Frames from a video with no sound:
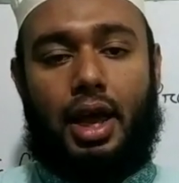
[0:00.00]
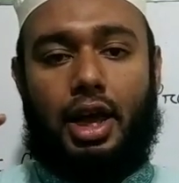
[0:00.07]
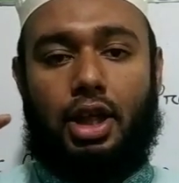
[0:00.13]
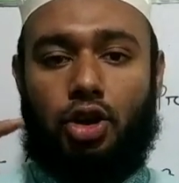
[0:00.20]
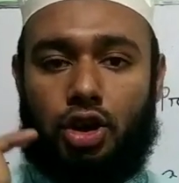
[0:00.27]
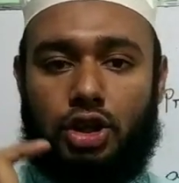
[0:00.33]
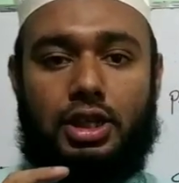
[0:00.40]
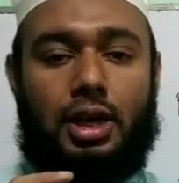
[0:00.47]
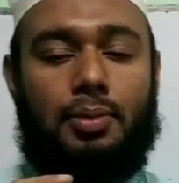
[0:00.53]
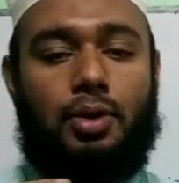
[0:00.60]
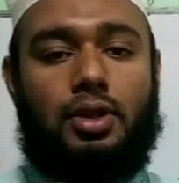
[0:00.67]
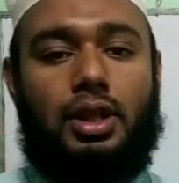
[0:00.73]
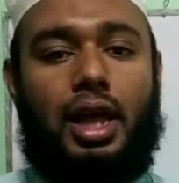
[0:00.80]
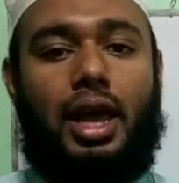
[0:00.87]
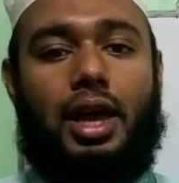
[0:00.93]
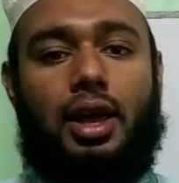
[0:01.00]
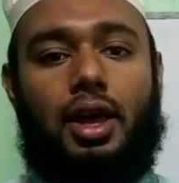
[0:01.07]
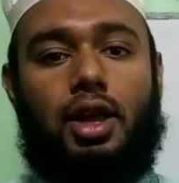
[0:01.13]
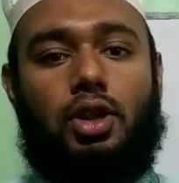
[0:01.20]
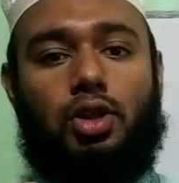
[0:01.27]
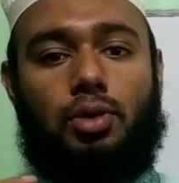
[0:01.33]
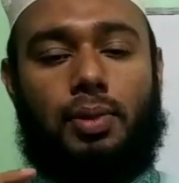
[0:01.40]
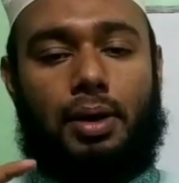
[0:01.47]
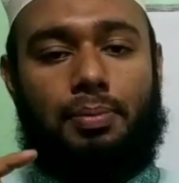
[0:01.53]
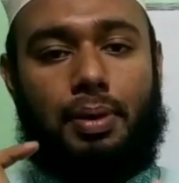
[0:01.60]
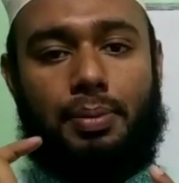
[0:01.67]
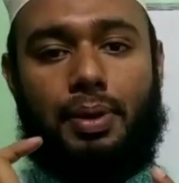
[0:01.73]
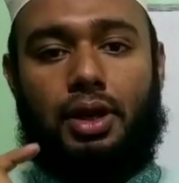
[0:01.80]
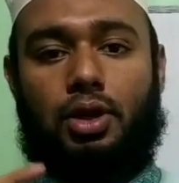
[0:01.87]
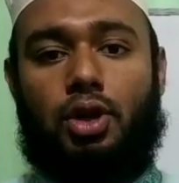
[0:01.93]
এই দশটার মধ্যে তোমার
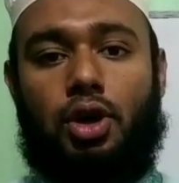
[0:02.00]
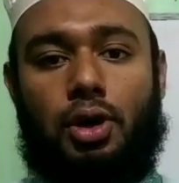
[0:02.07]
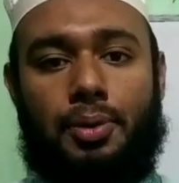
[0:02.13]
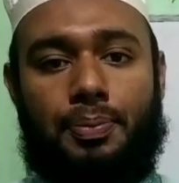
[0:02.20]
বিভিন্ন